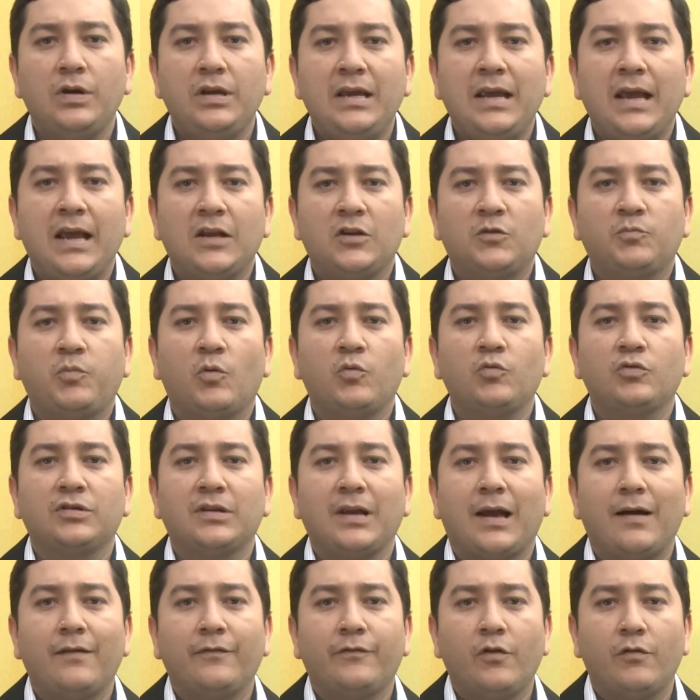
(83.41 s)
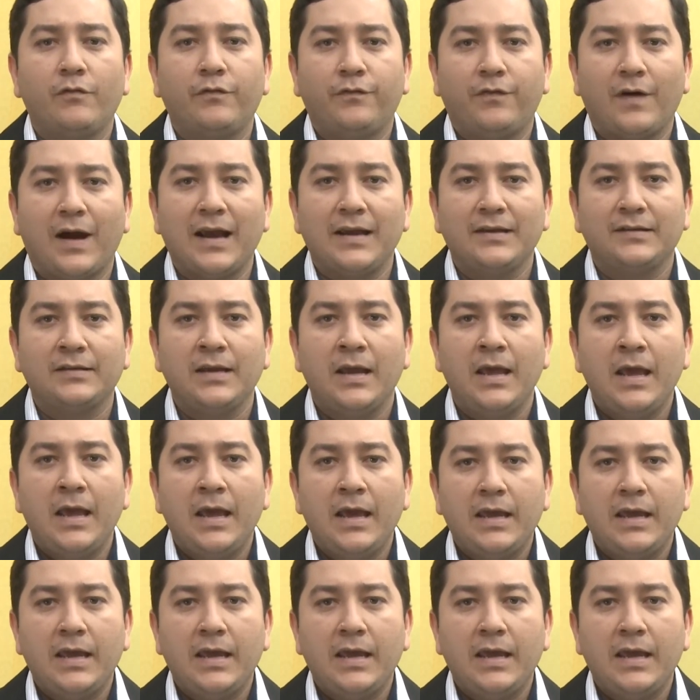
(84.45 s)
irresponsável faz